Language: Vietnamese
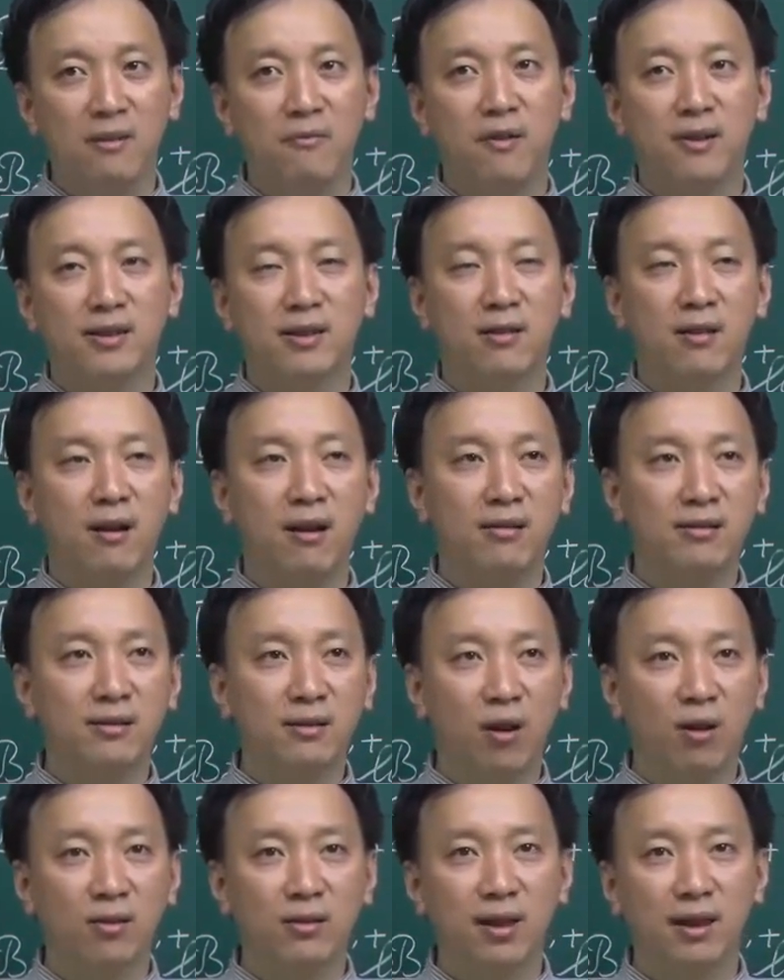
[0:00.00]
và sau đó
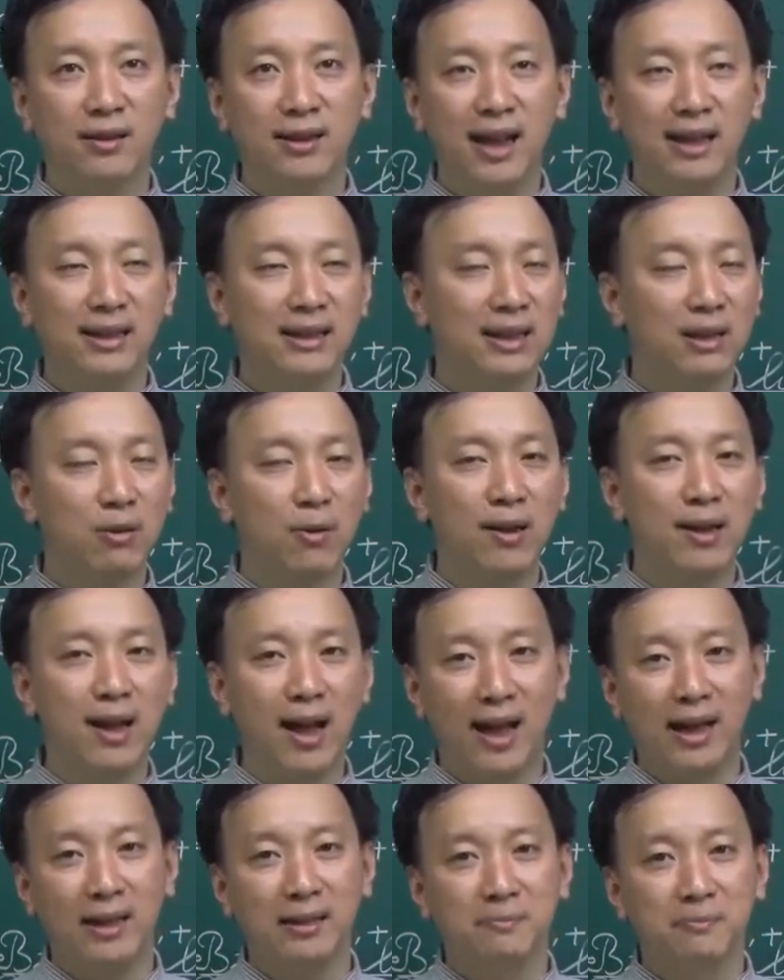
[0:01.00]
còn thời gian thì quay
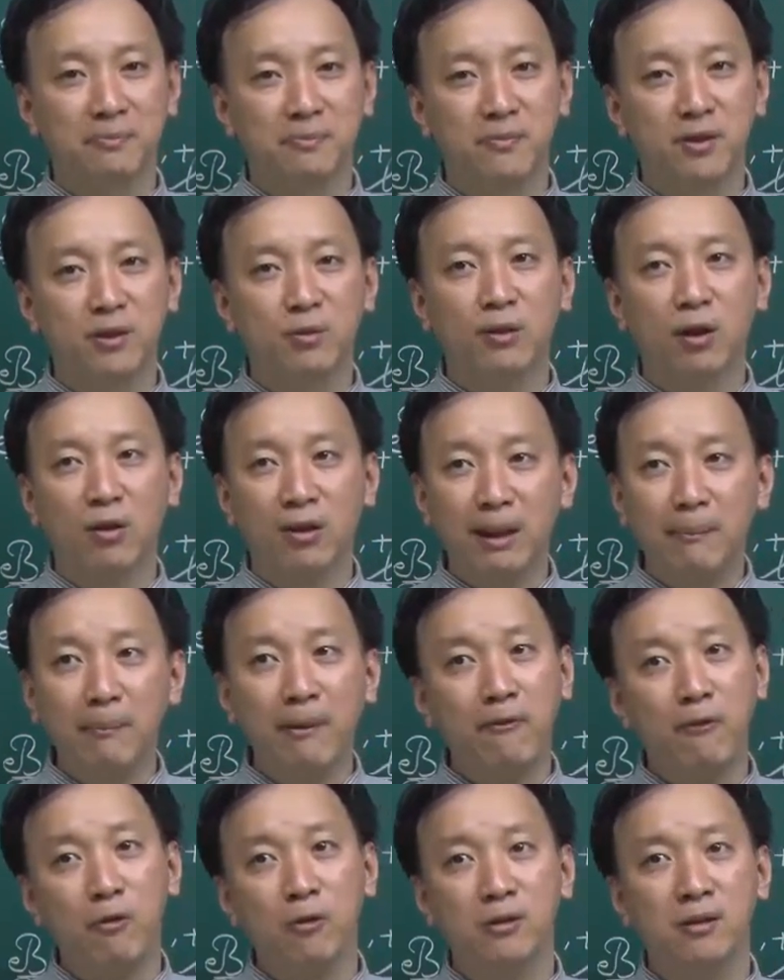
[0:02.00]
lại vì chúng ta có
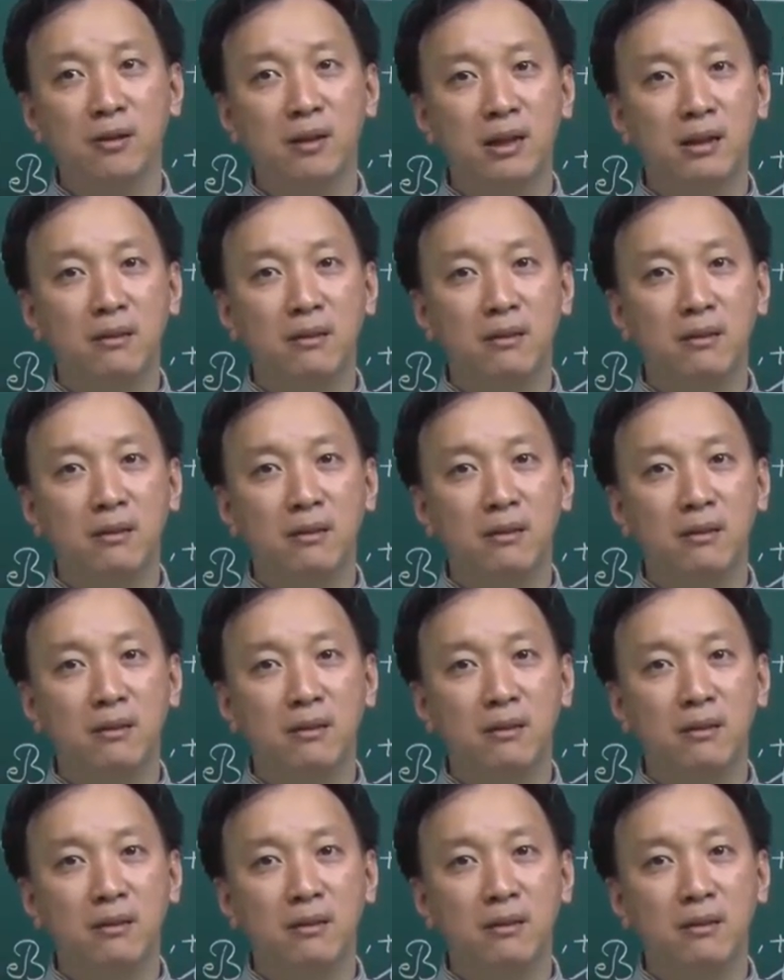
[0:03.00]
50 phút